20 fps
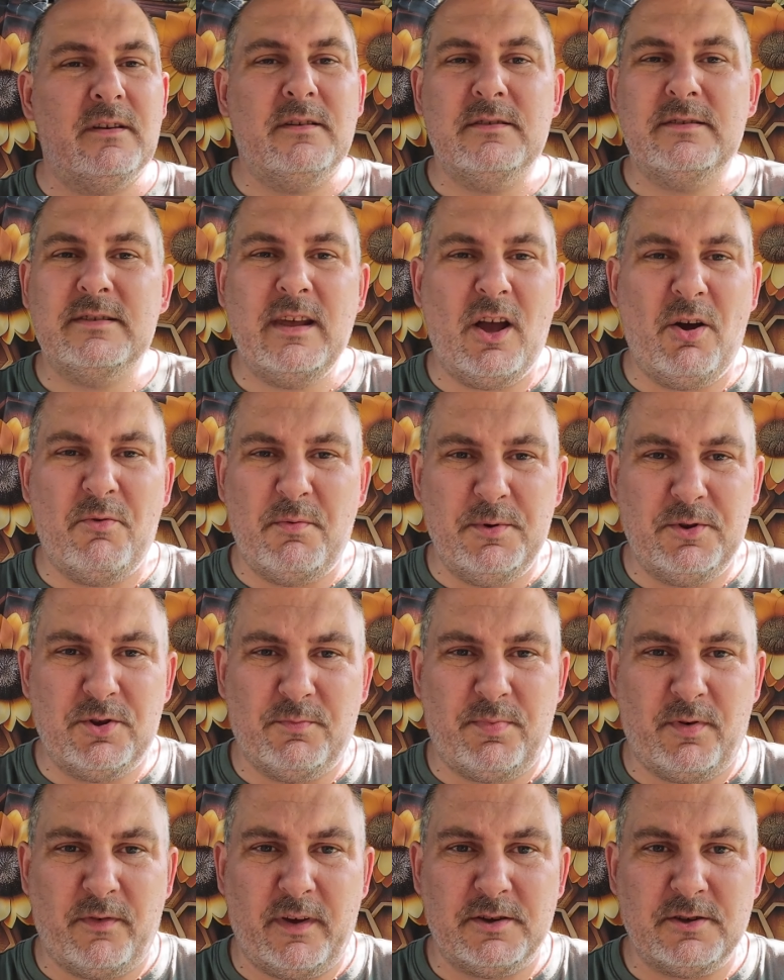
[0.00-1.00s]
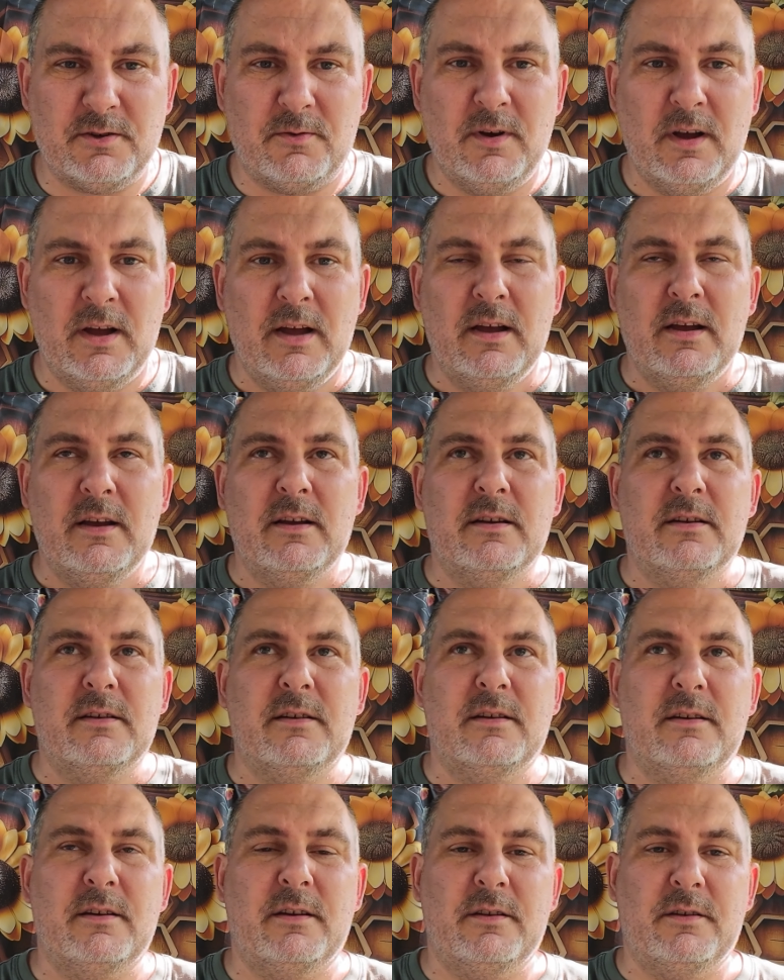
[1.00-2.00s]
znajomy mi to powiedział,
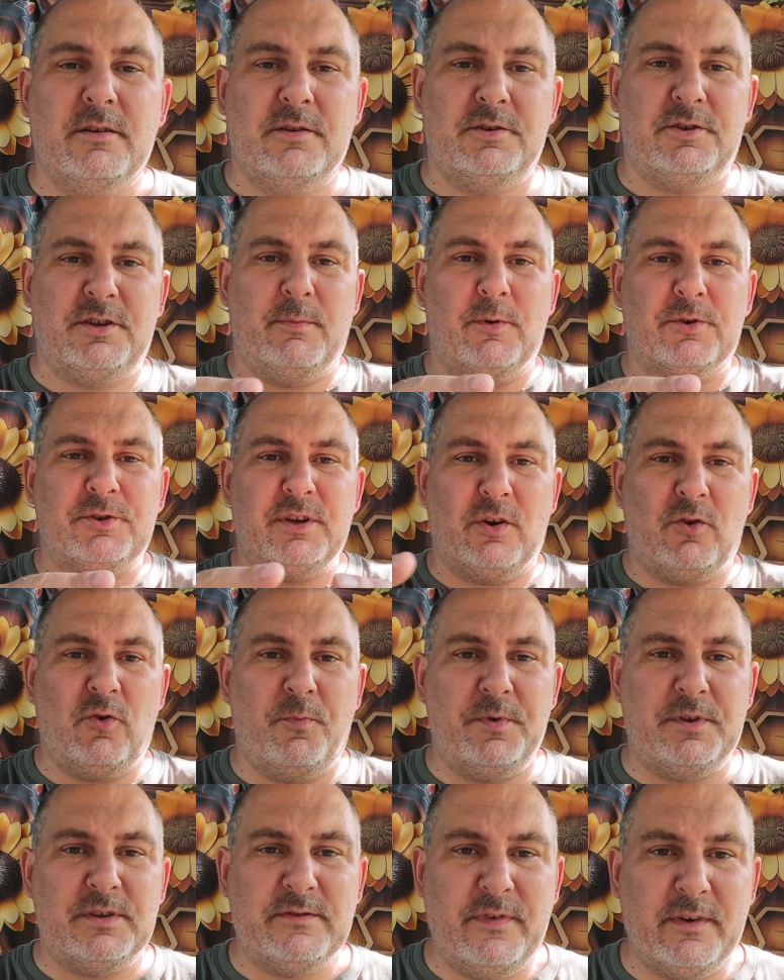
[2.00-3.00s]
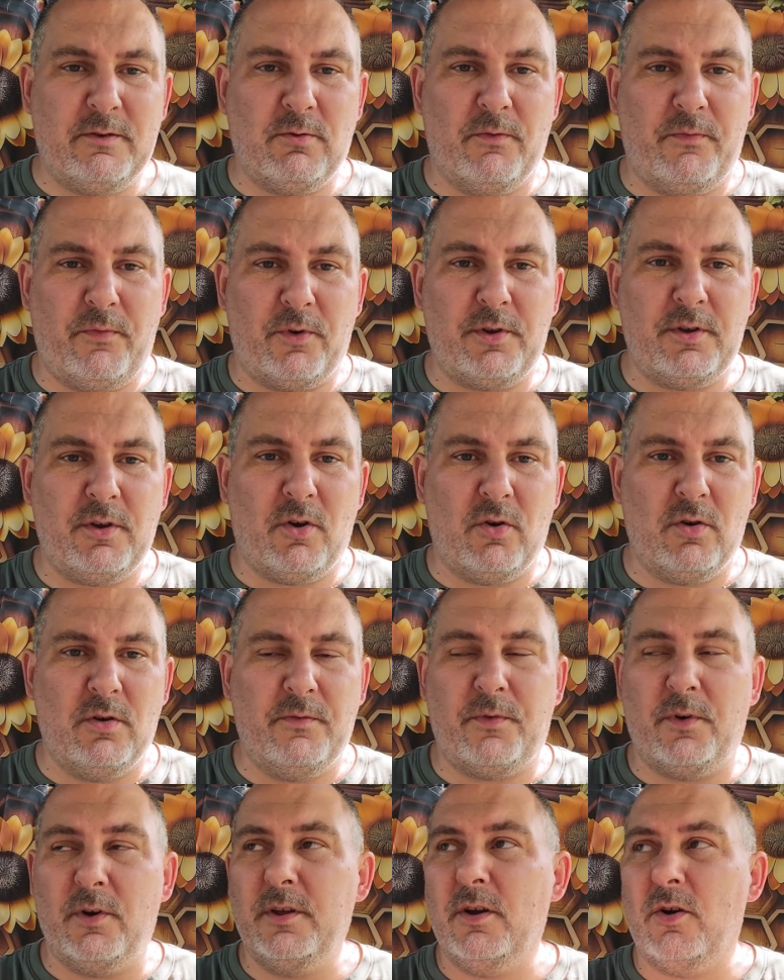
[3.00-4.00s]
y, że można kupić zwykłą folię,
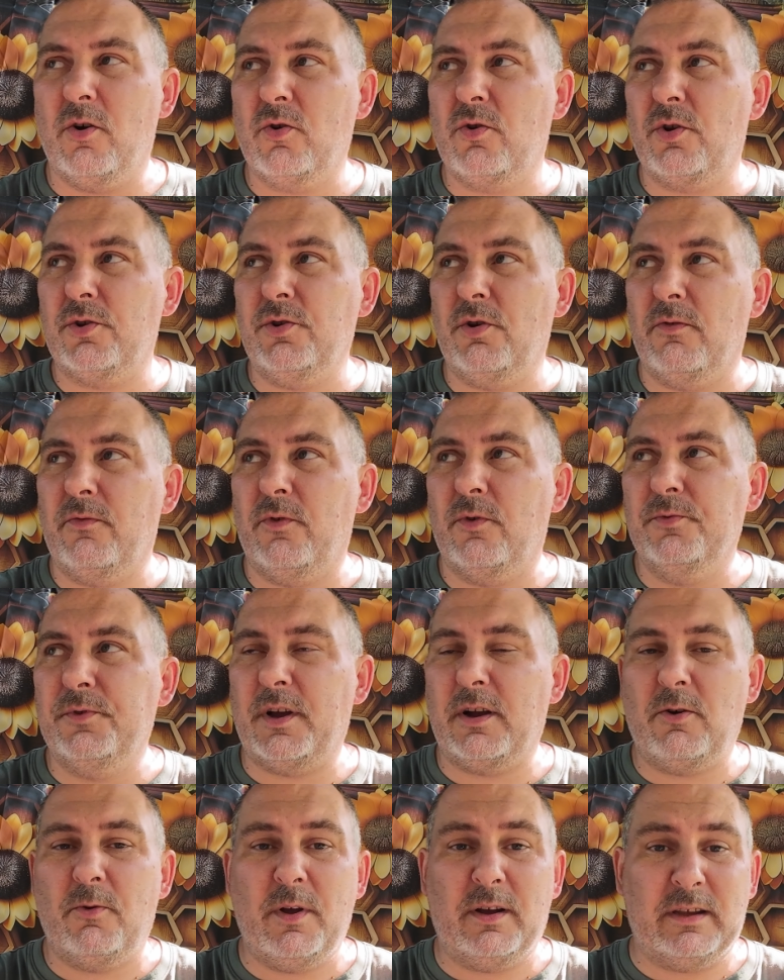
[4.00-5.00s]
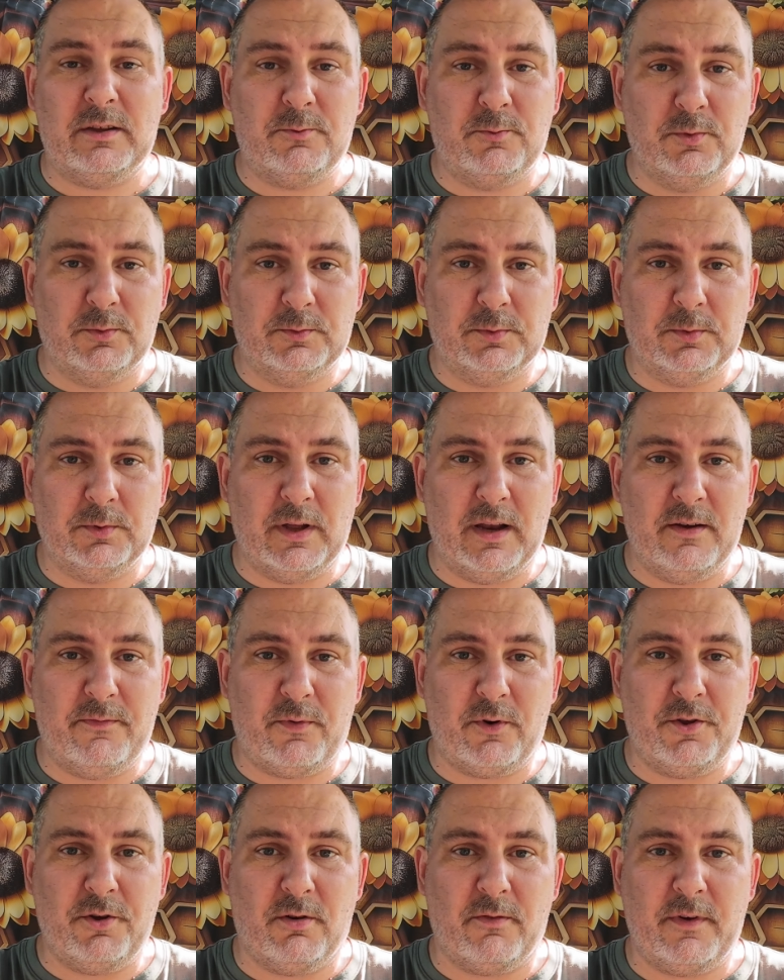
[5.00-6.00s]
folię, ogrodową, taką jak na tunele
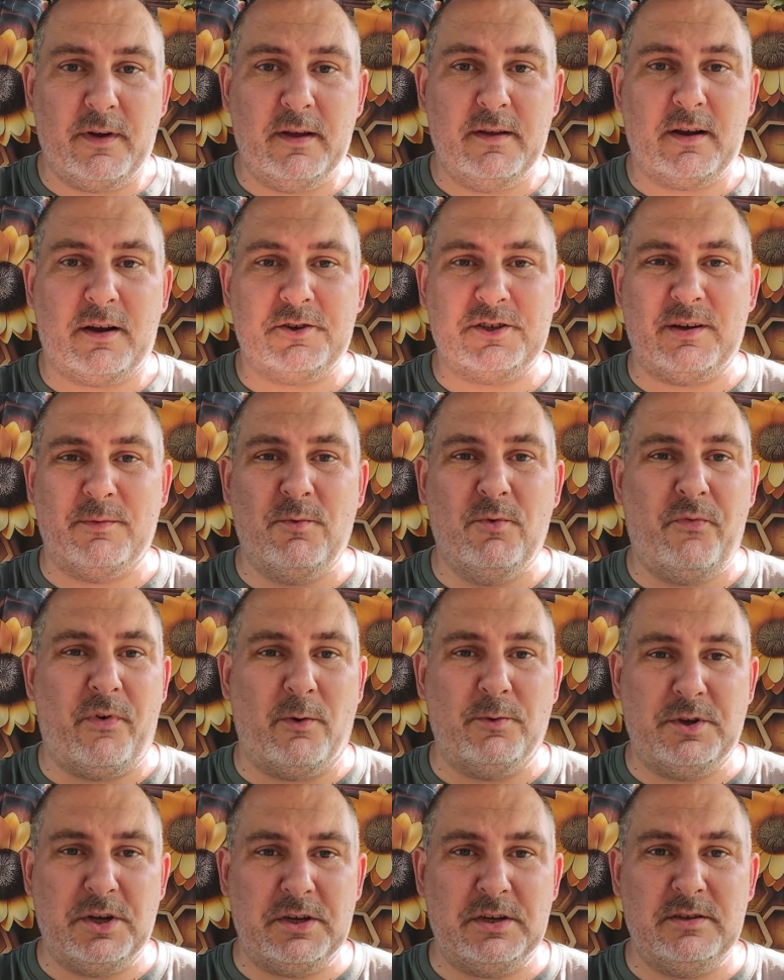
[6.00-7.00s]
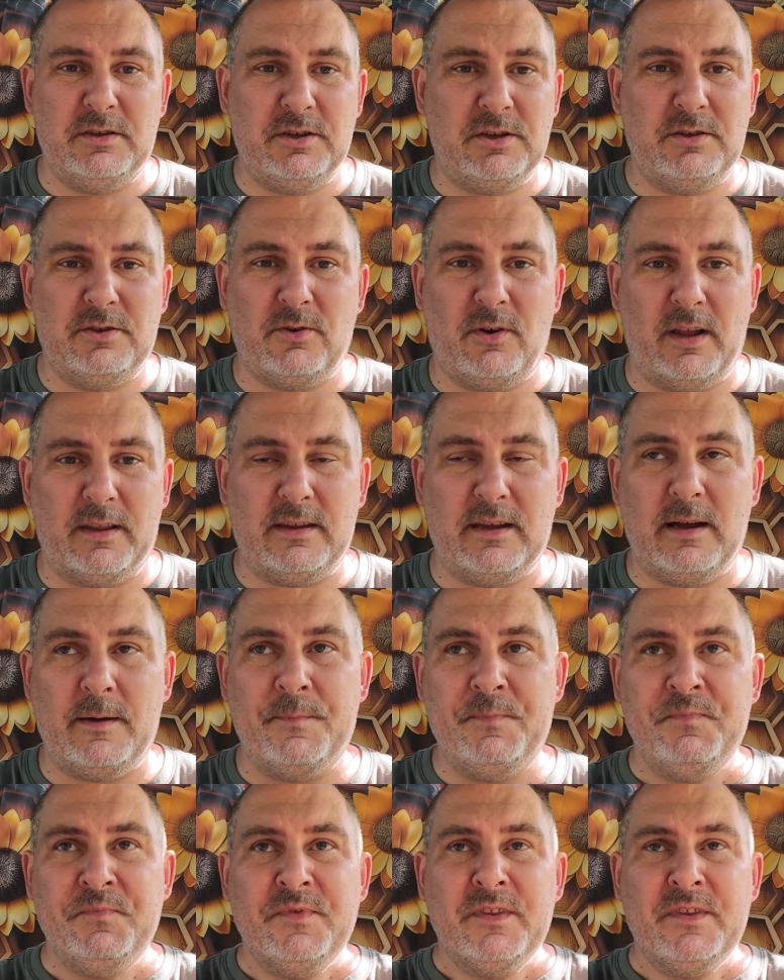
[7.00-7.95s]
foliowe, jakaś tam UV 10-10-letnia,